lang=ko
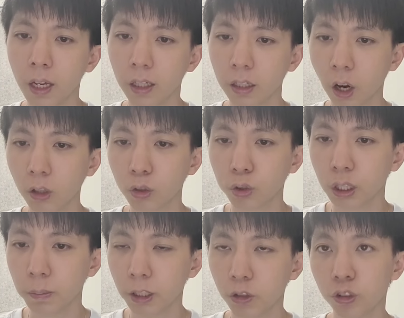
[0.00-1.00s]
그런
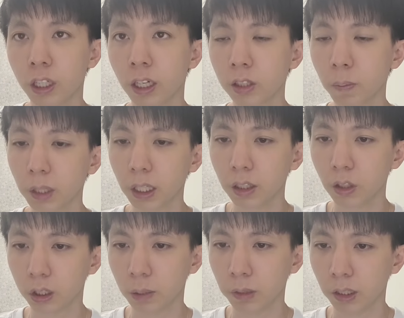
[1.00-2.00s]
주님을 우리가 섬기는
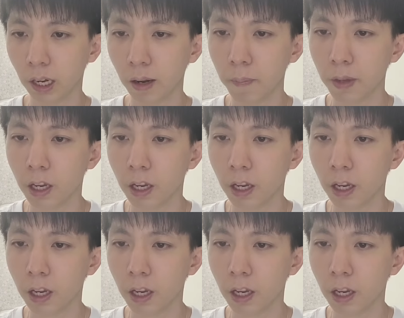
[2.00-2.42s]
것입니다.